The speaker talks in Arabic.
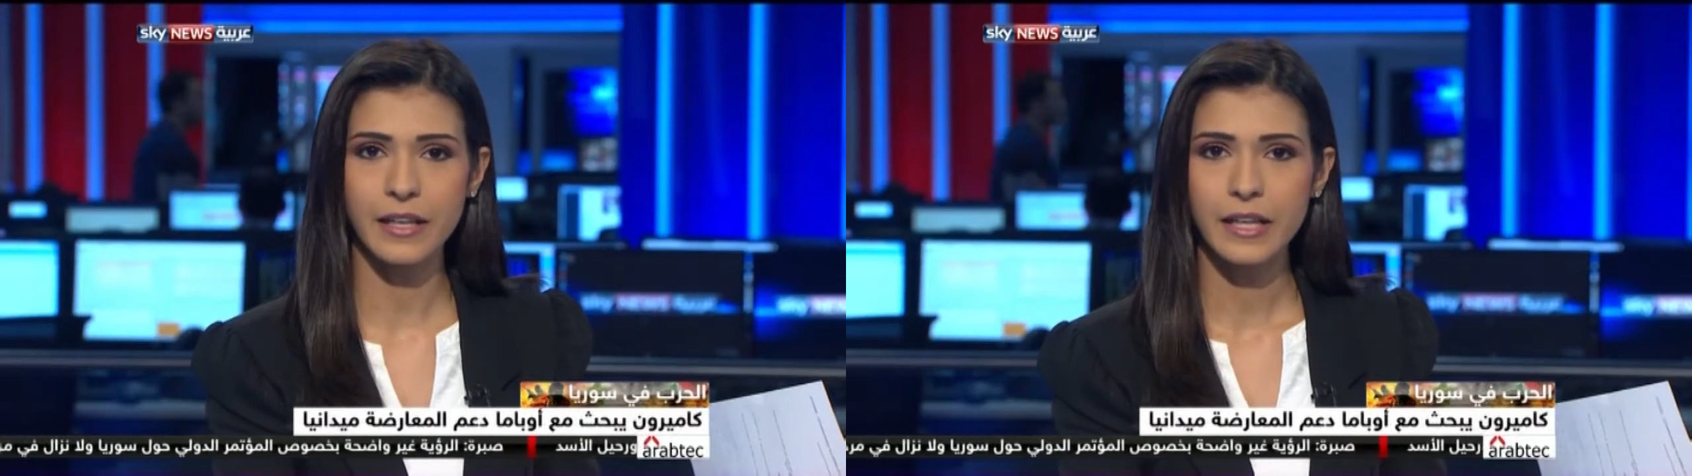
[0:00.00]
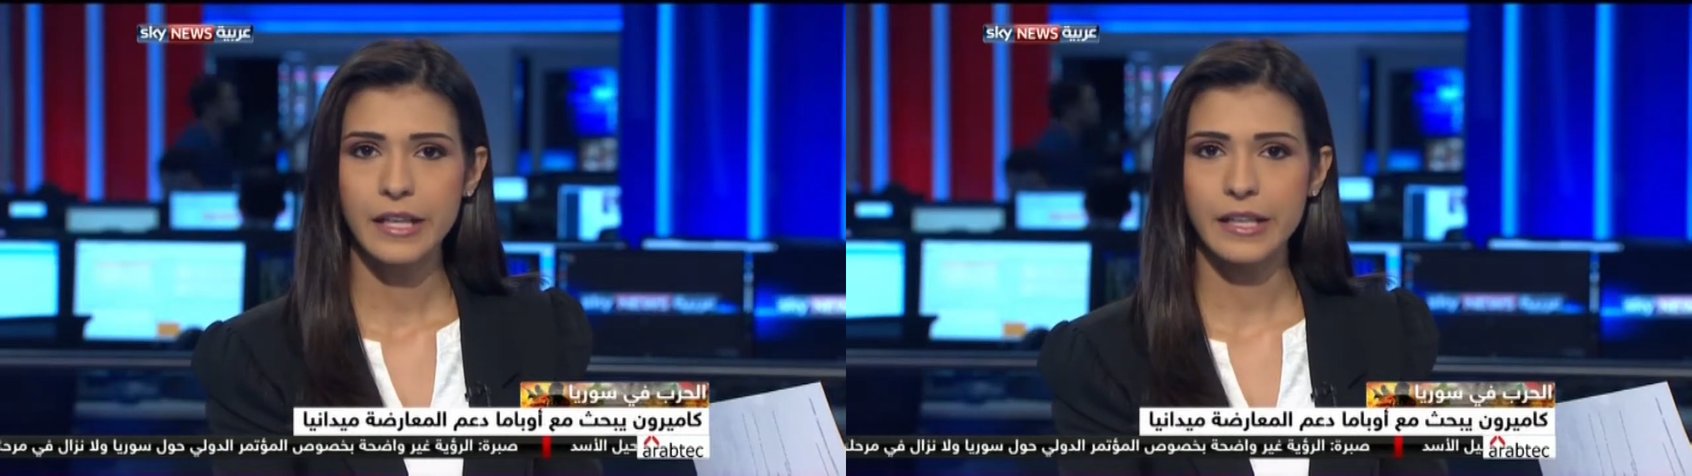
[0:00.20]

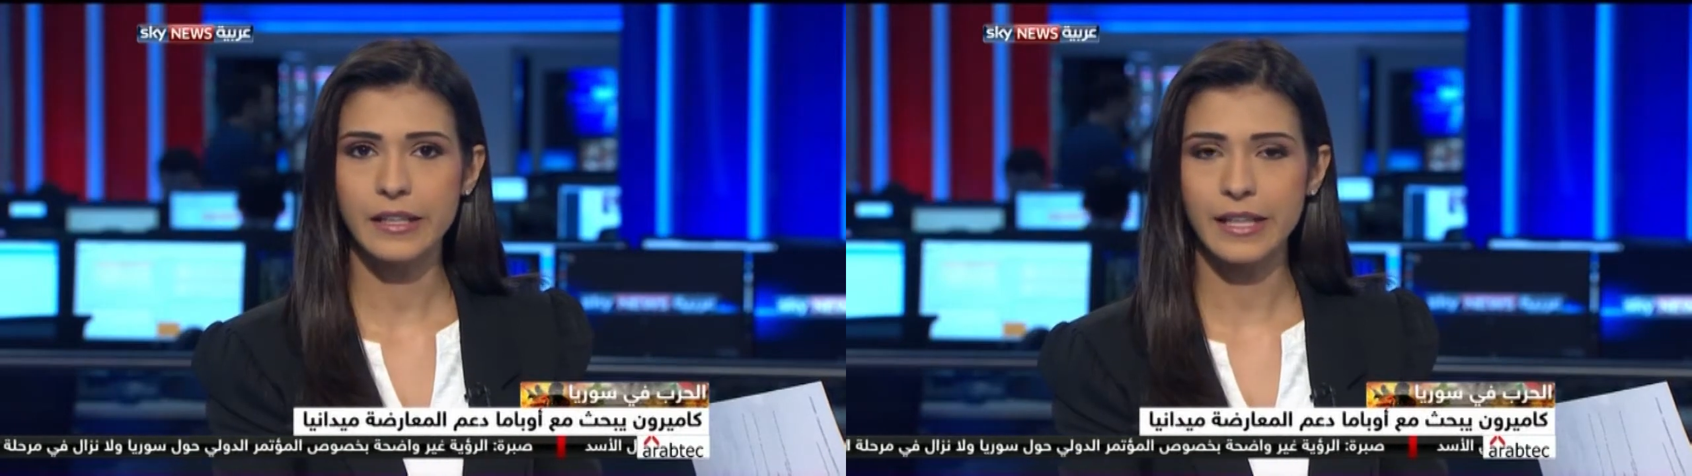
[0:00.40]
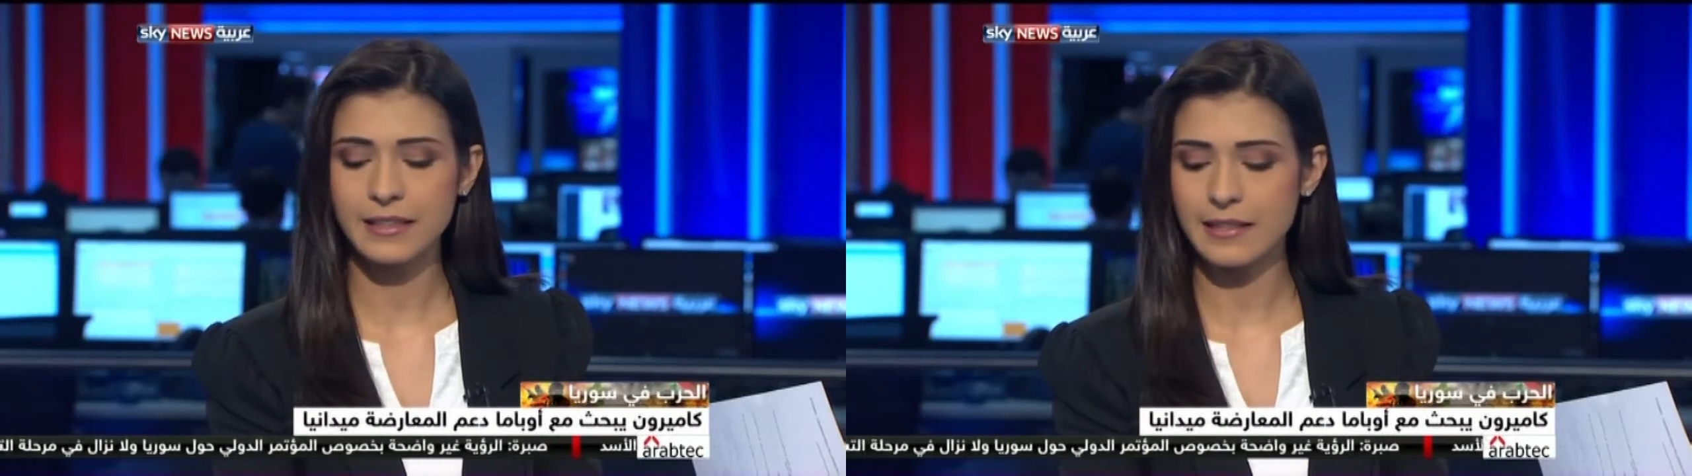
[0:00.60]
آه،
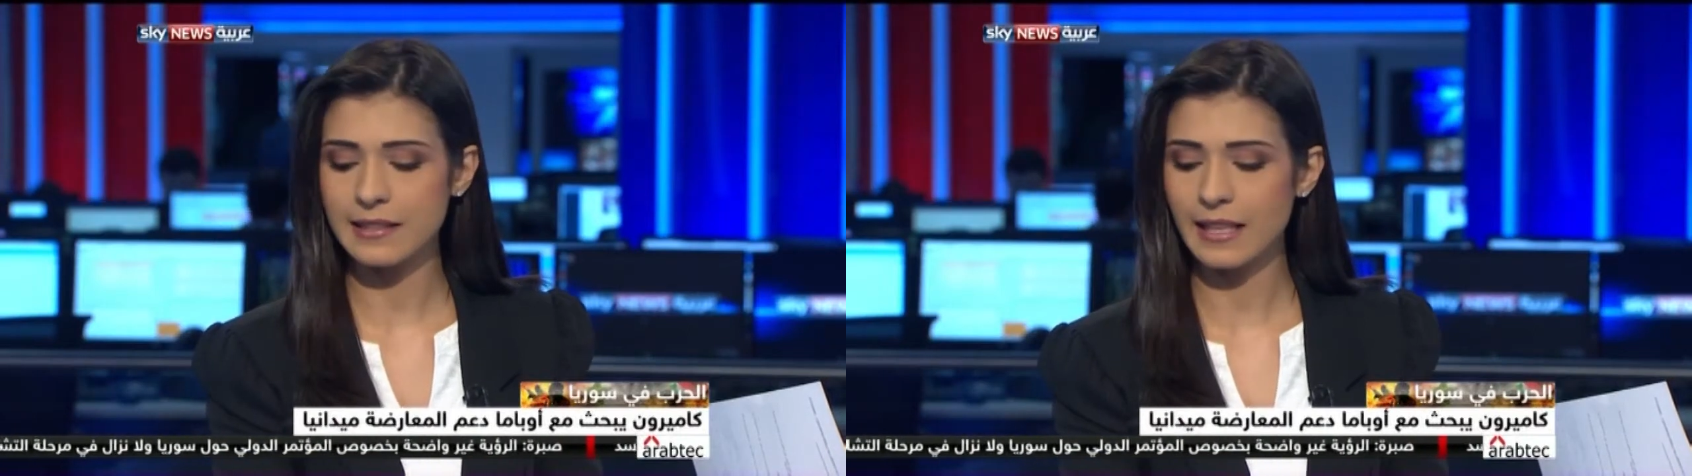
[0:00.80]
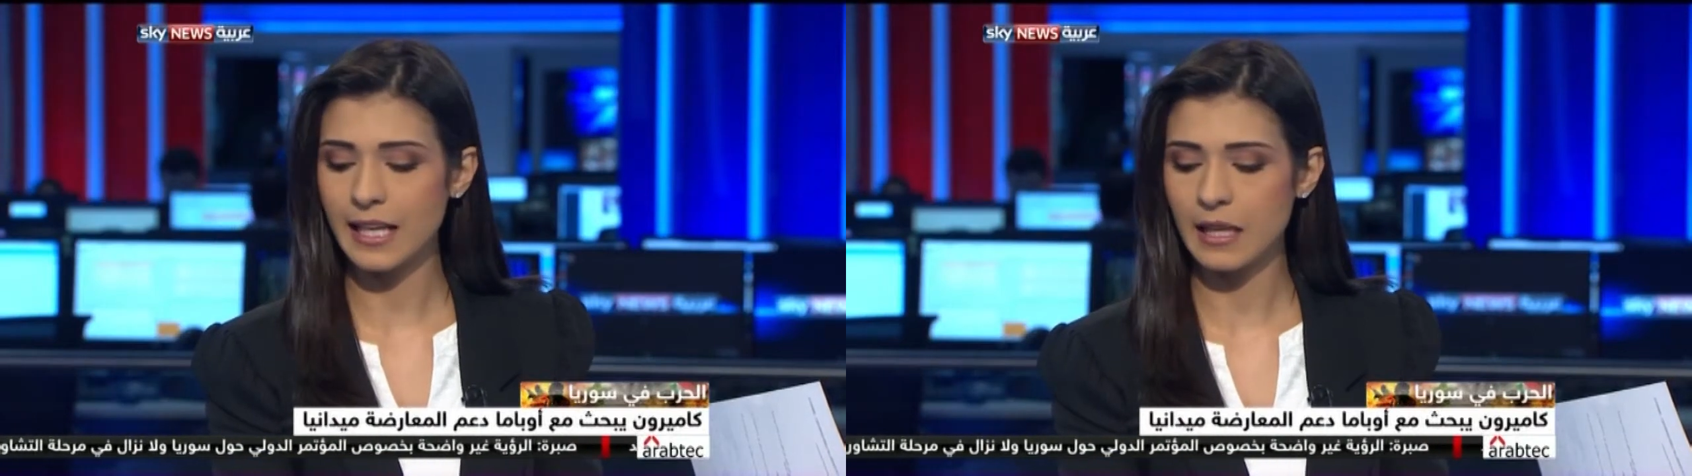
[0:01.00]
التسليح
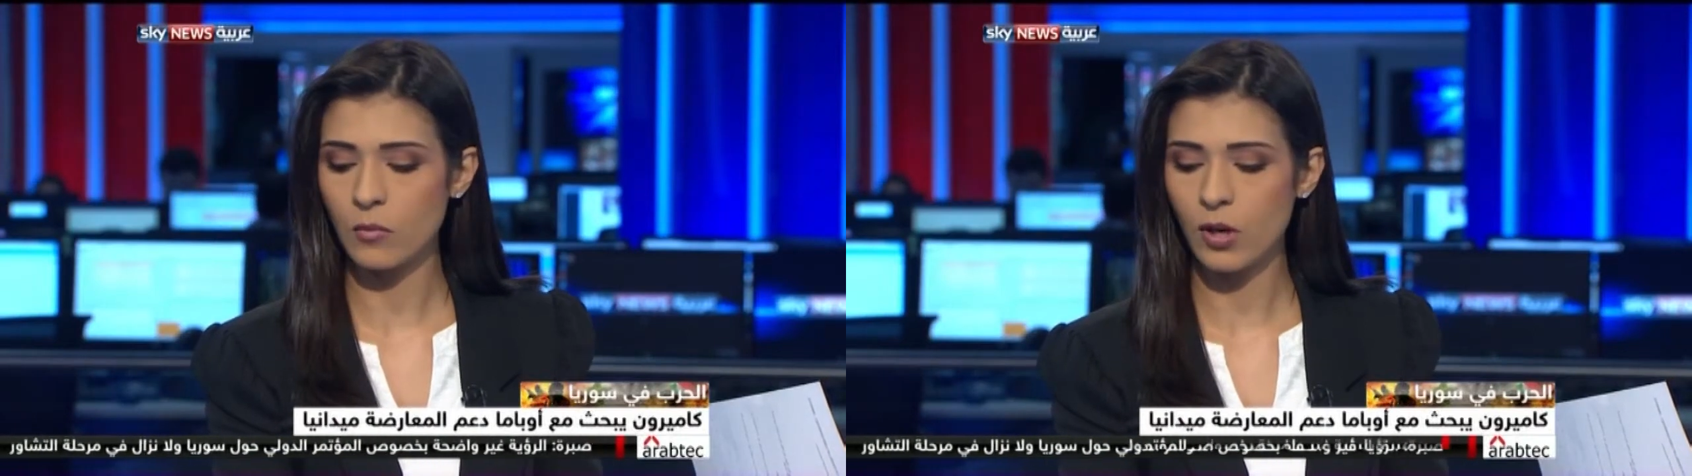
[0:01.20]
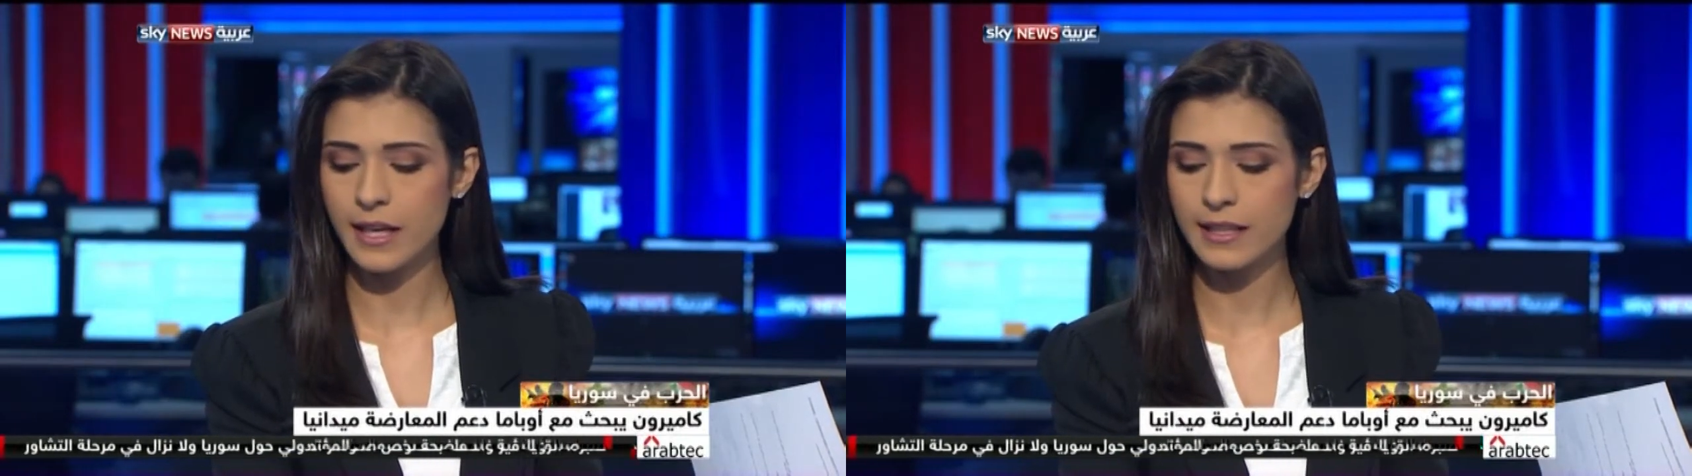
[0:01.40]
على المعارضة